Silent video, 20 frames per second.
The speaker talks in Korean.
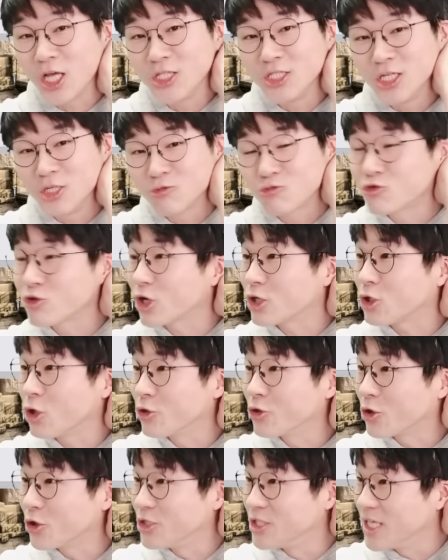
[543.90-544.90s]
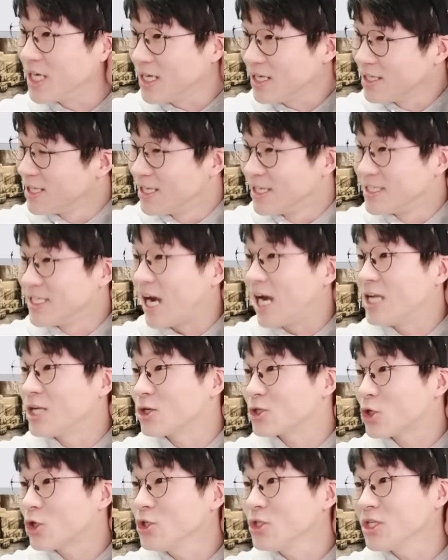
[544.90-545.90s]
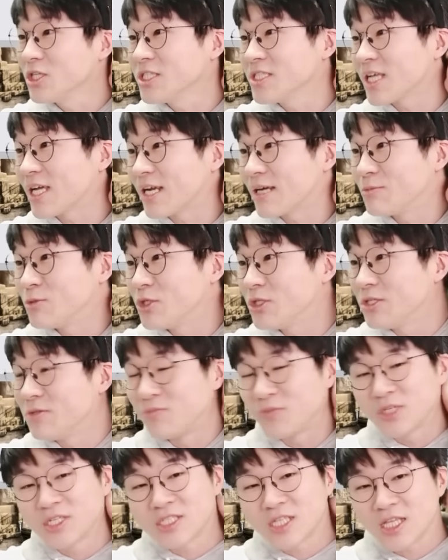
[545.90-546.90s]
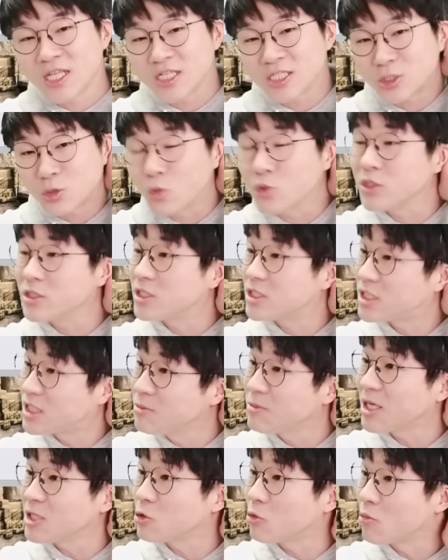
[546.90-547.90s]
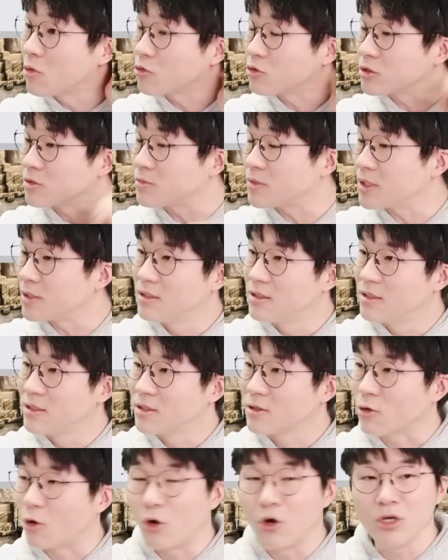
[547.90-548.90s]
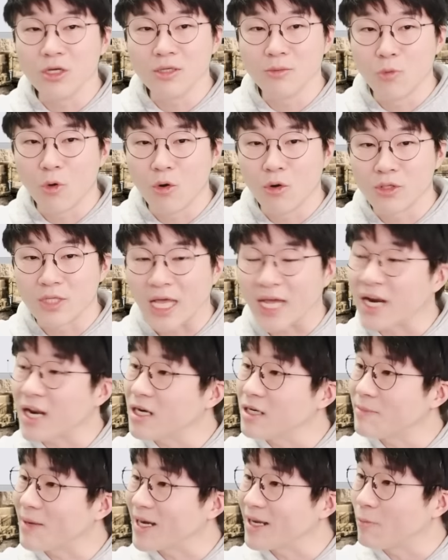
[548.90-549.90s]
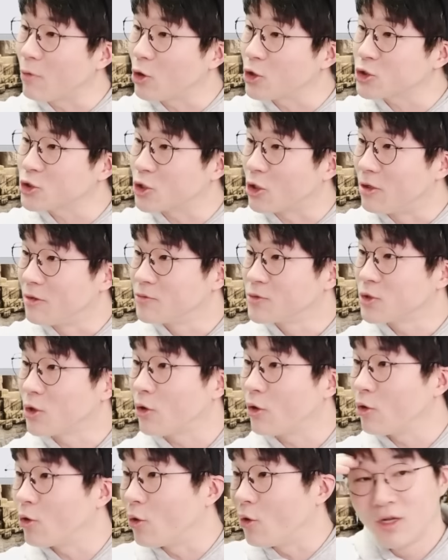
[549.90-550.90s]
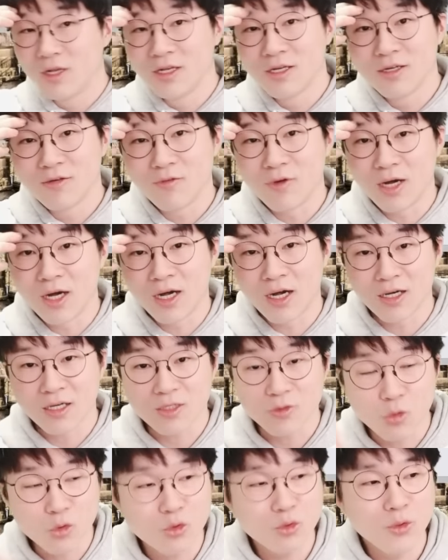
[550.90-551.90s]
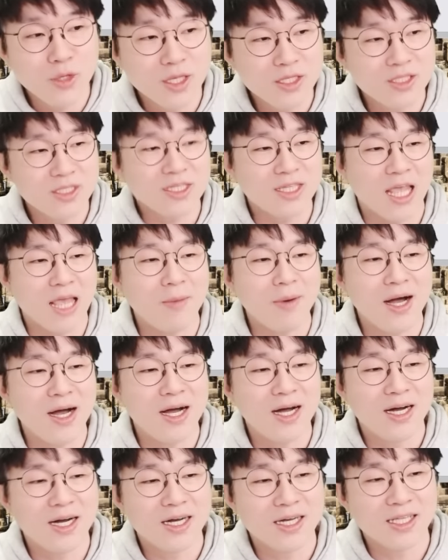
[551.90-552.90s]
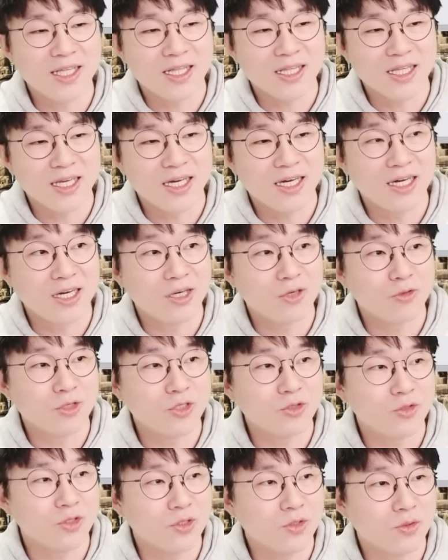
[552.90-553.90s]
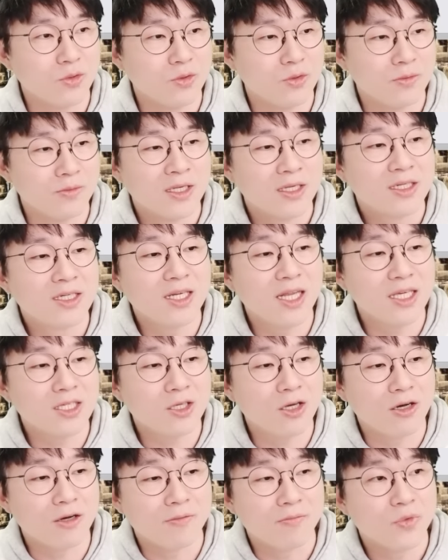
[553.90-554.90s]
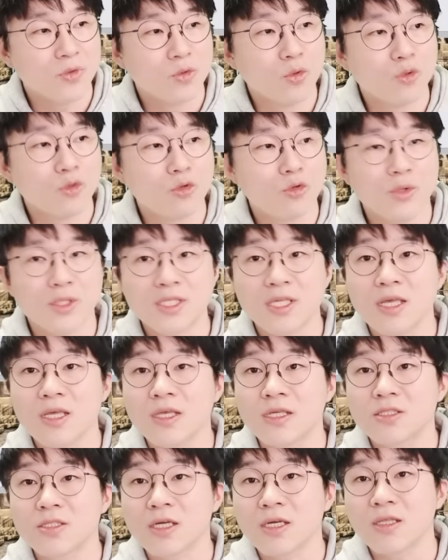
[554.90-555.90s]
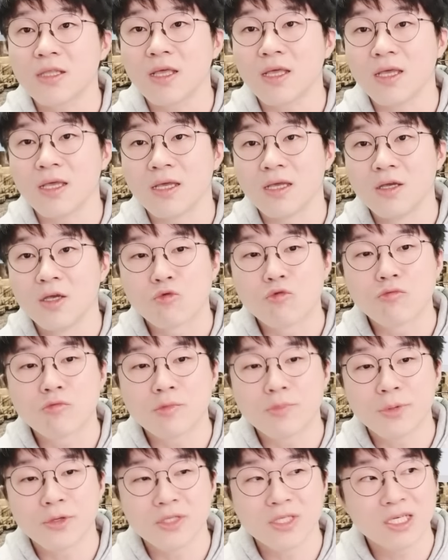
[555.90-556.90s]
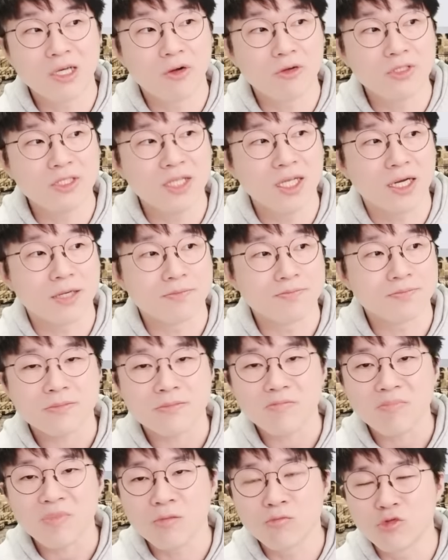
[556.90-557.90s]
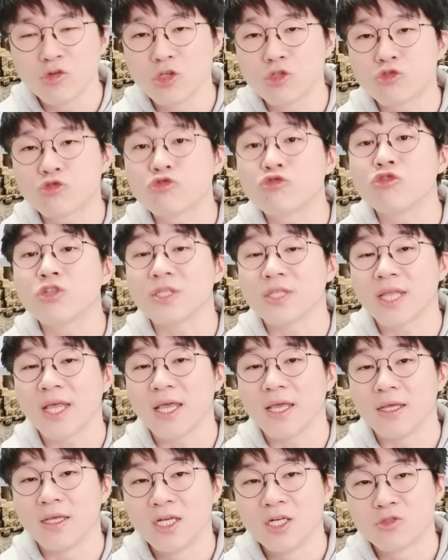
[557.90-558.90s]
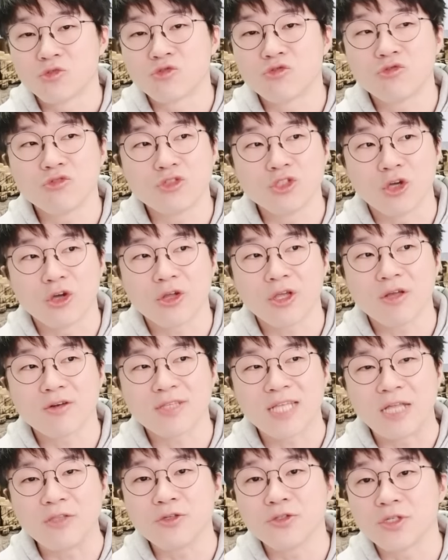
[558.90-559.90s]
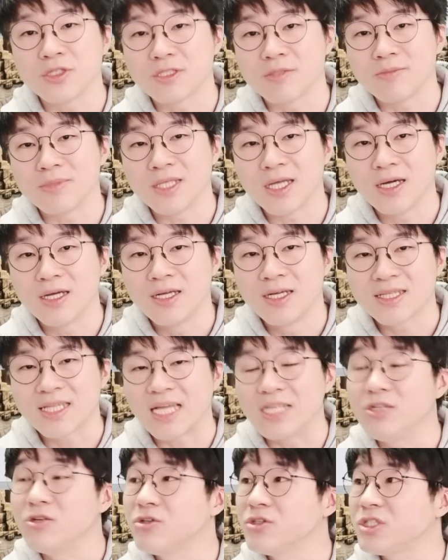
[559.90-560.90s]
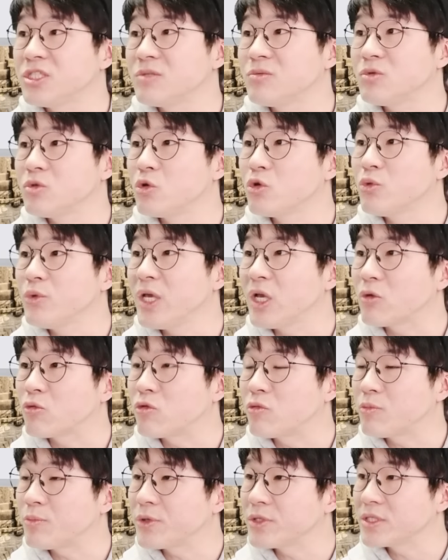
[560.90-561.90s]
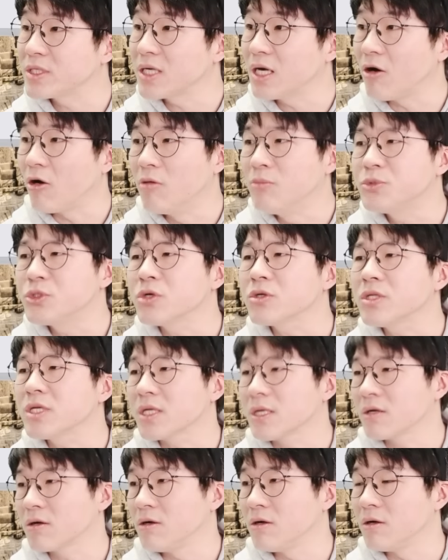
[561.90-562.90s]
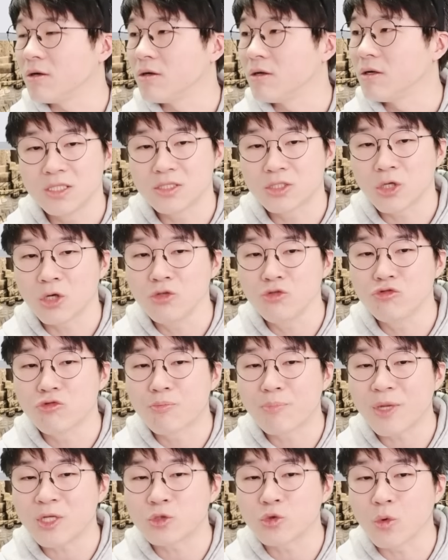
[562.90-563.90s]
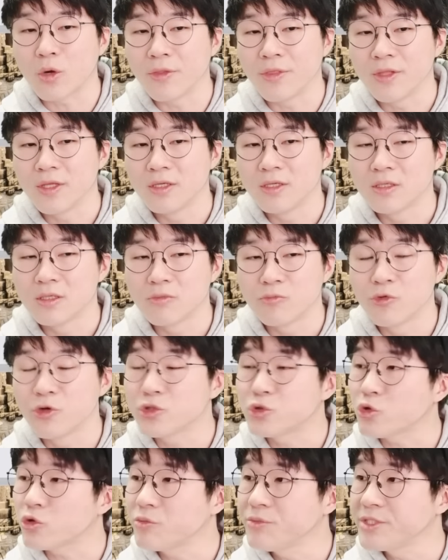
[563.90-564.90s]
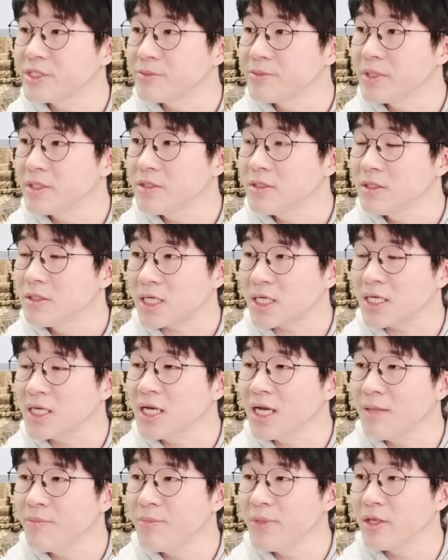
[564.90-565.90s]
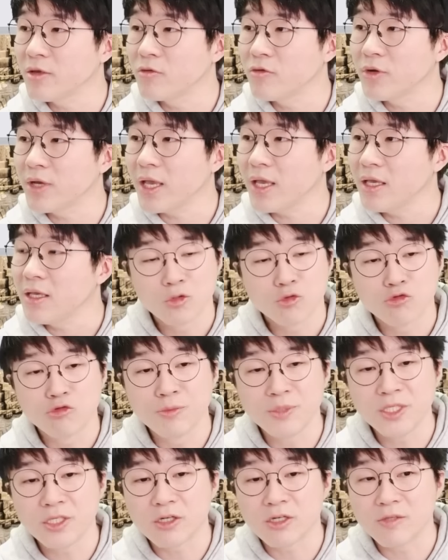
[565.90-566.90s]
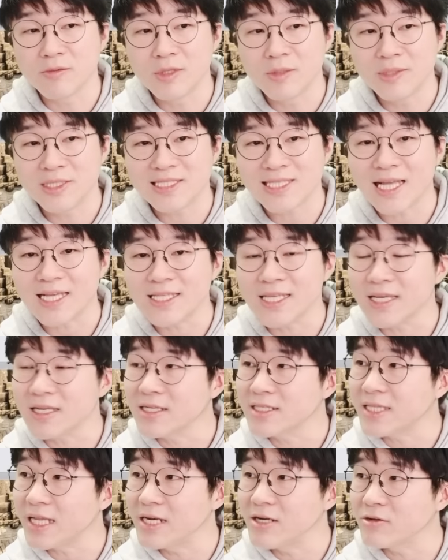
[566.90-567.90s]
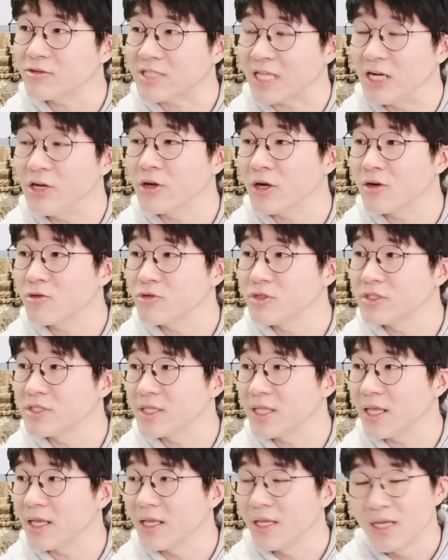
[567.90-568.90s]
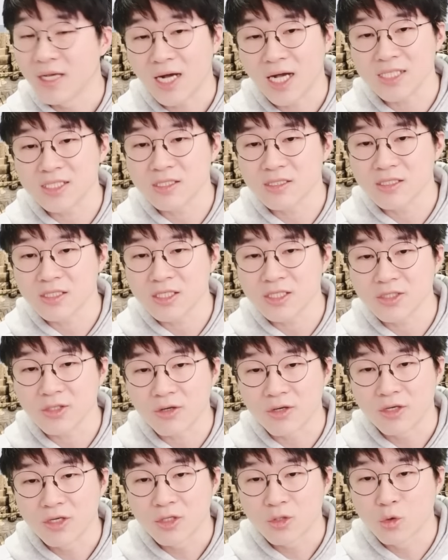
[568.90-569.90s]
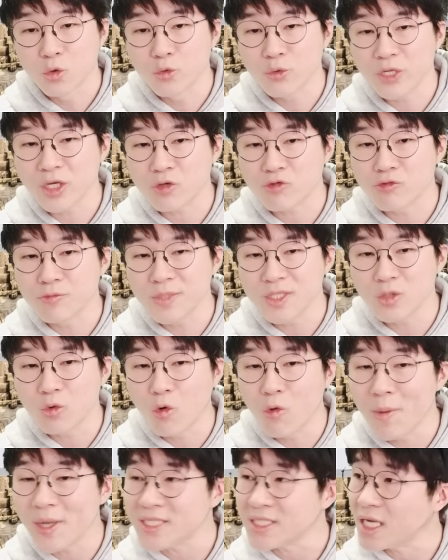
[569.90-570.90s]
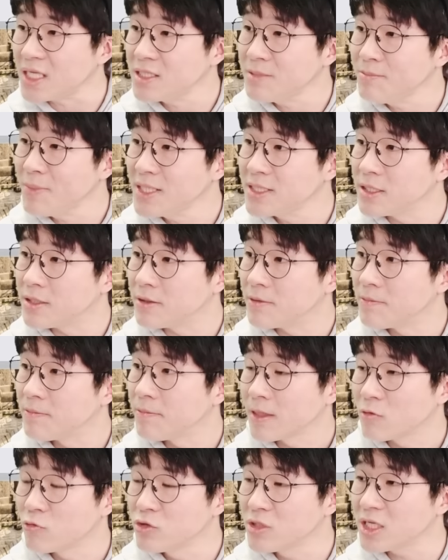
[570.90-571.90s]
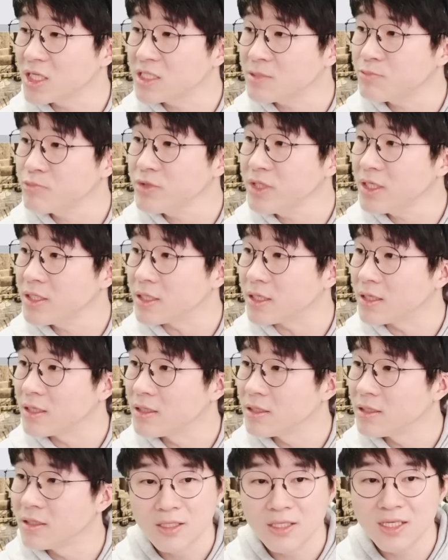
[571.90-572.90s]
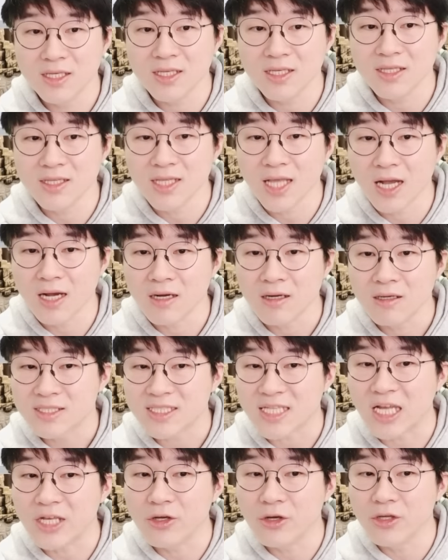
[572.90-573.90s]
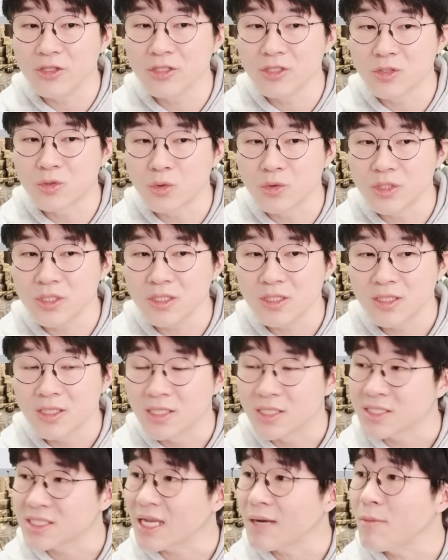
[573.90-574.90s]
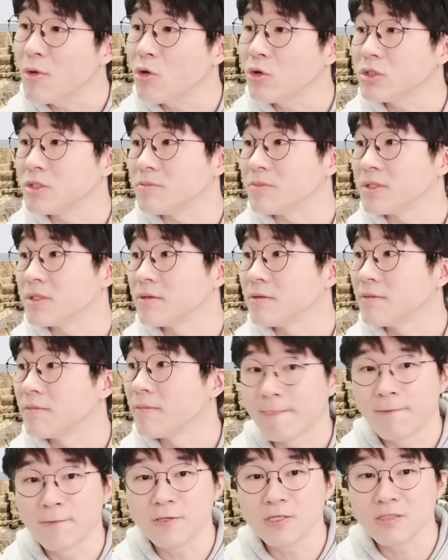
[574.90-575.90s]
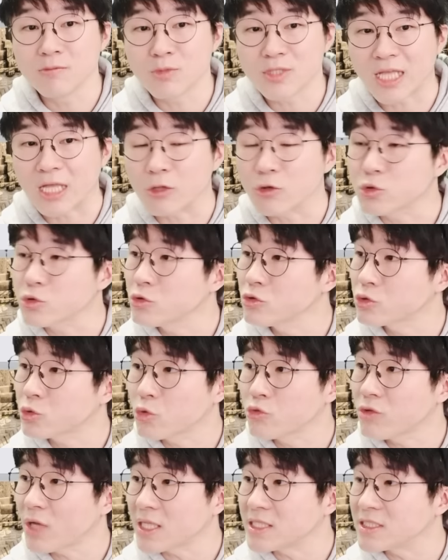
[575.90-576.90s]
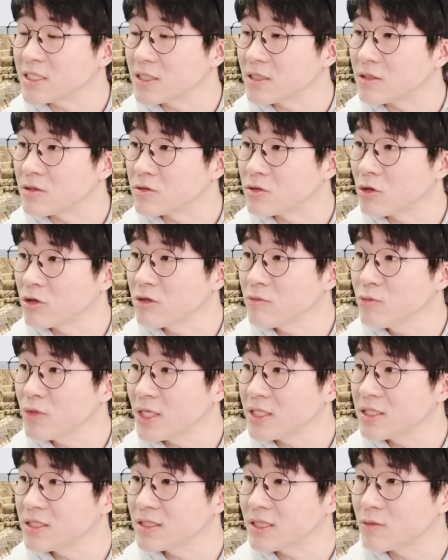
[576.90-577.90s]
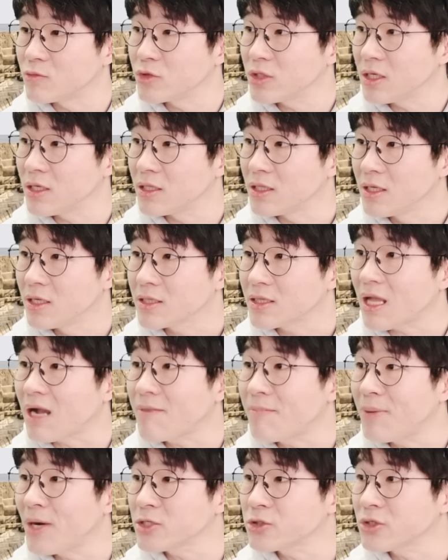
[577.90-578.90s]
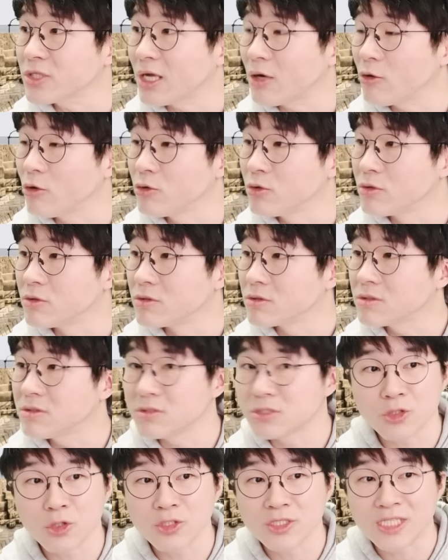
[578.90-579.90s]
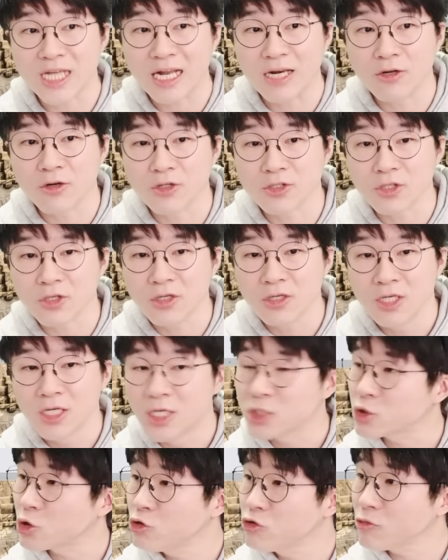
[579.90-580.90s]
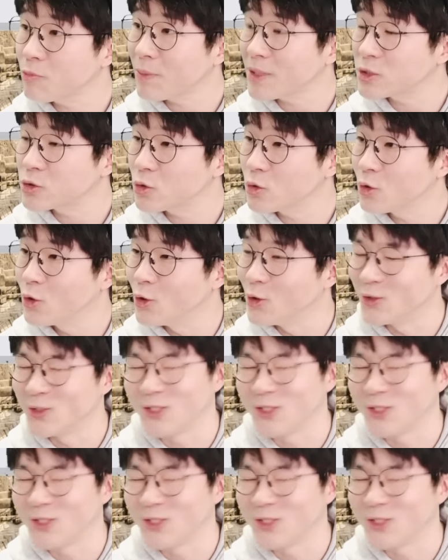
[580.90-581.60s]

아니야 이거 누가 선건냐 야 이거 선건 사람은 그때 당시 총리는 지금까지 욕먹고 있습니다 거의 뭐 나라를 말아 먹었죠 저걸로 와 그러니까 노르웨이는 대박이 났다고 할 수 있고 그래서 노르웨이 세계 최대 국구 펀드가 어디냐 물론 중국인데 중국은 여러 개로 나뉘어져 있습니다 단일로 치면 노르웨이 국구 펀드가 엄청나게 커요 1,600조 원. 물론 조금 있으면 킹한민국의 국민연금님이 싸대기를 때리려고 달려가고 있는데 아직은 크죠. 노르웨이 국민이 540만이에요. 우리나라 10분의 1이에요. 1인당 쌓여있는 돈이 3억 원 여기는 뭐 나눠줄 돈도 아니잖아요. 연금도 아니기 때문에 땅 파서 나온 그 선잘 거서 1600조